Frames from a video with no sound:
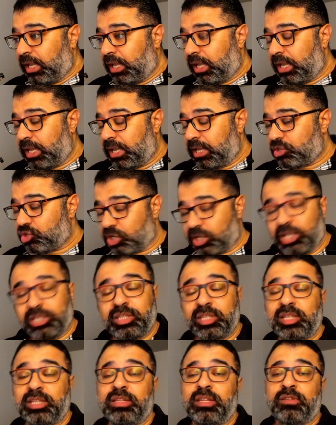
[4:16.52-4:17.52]
آه،
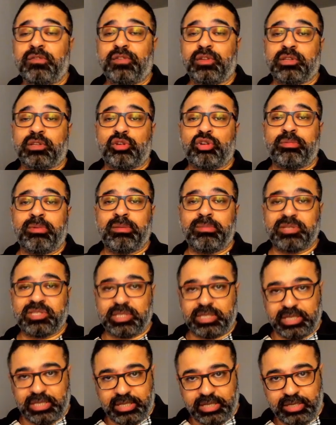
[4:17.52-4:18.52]
شكرت جدا في التجربة
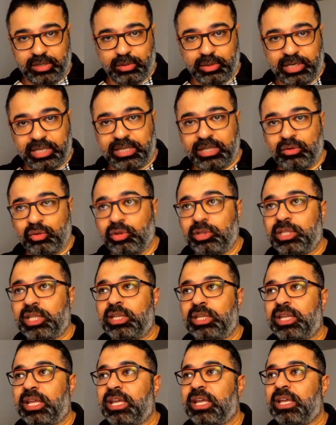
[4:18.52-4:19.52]
البصرية ولكن قلت
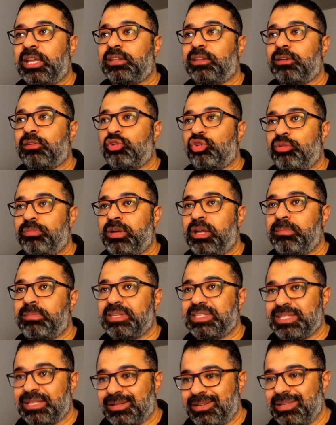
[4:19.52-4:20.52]
انها تجربة
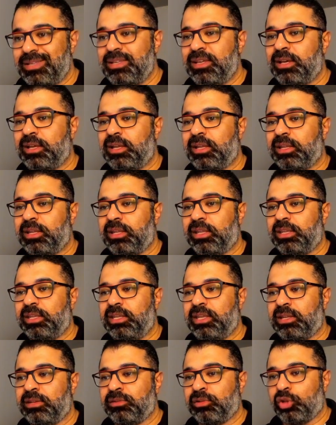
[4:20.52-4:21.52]
بصرية
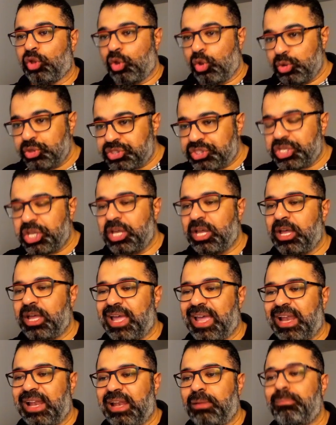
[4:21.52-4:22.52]

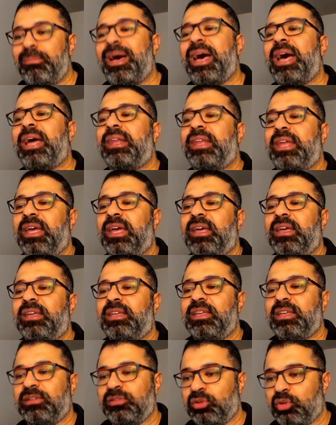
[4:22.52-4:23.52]
ينقصها المعنى
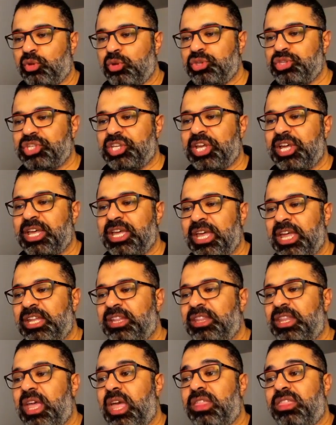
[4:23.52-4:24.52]
ينقصها
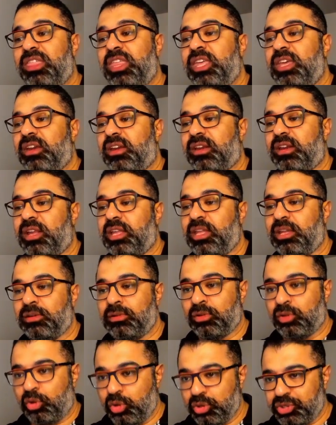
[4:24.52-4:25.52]
التأثير
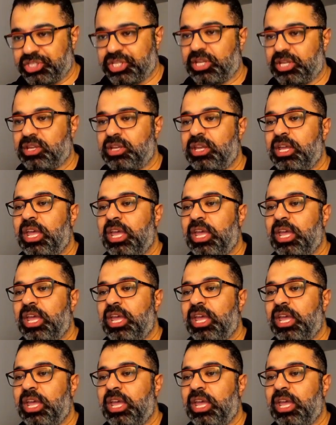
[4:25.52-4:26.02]
ينقصها